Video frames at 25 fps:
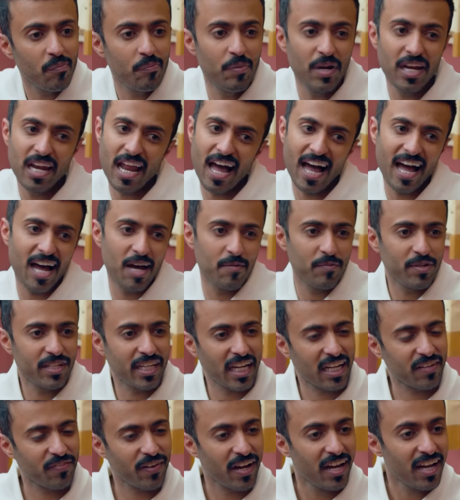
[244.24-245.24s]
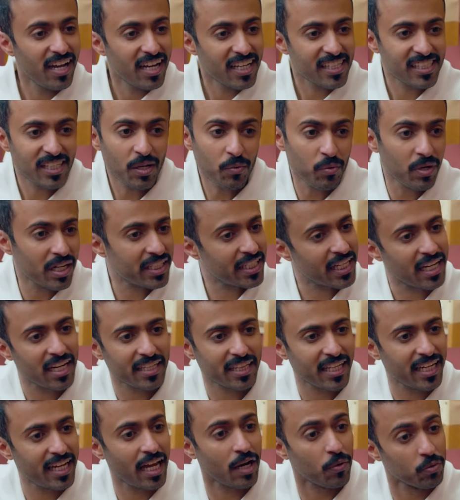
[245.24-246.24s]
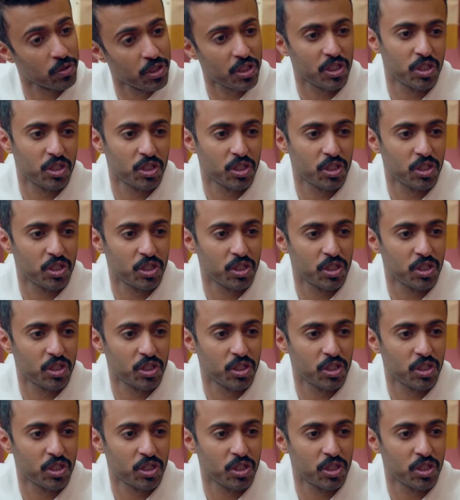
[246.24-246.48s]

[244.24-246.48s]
بالله عامر تكفى صورنا شكل الطياره وانت